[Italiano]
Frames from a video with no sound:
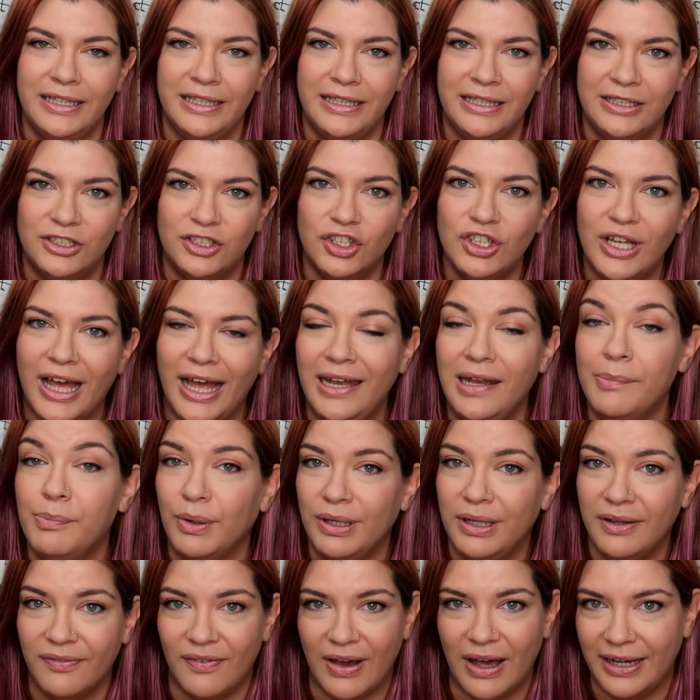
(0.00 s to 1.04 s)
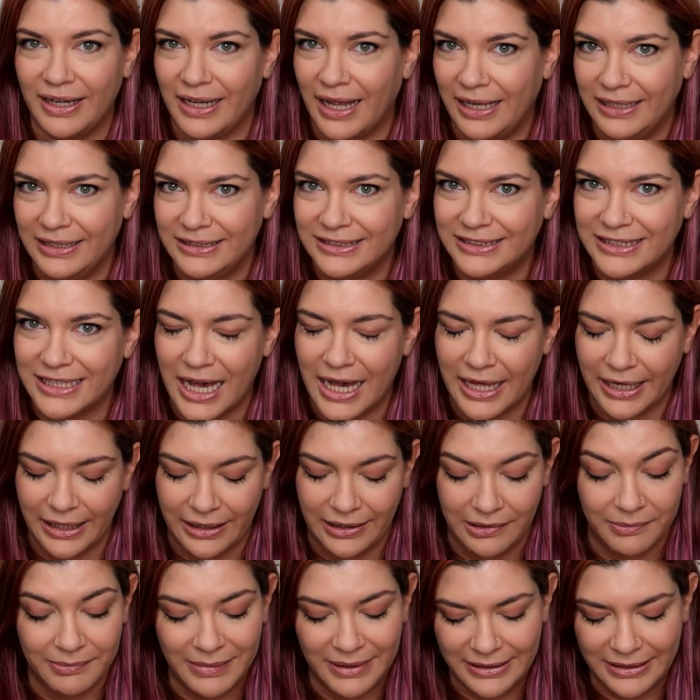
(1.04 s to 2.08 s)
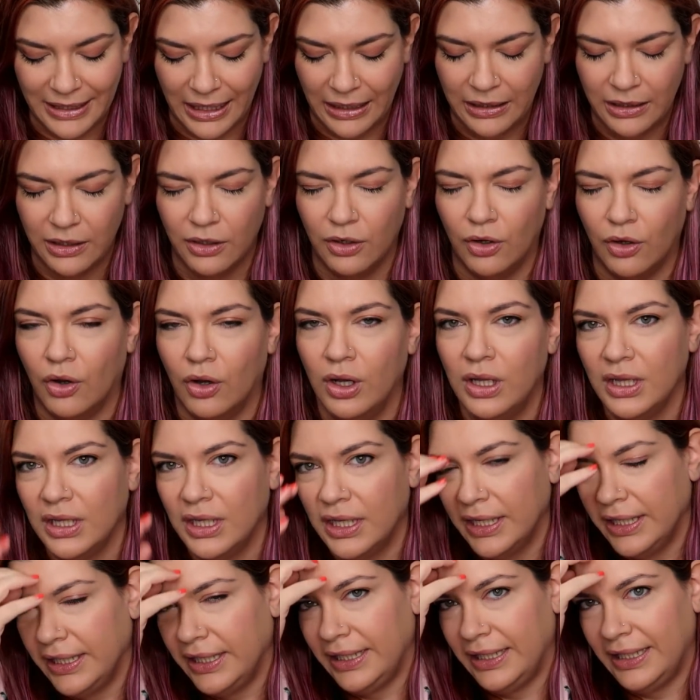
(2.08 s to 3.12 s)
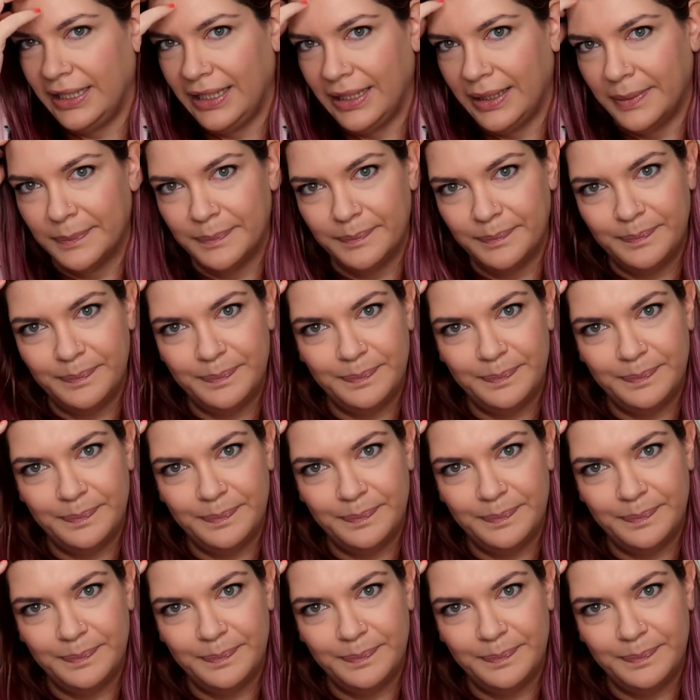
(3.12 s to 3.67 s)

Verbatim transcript: i gioielli e poi li fa realizzare in metallo e ehm,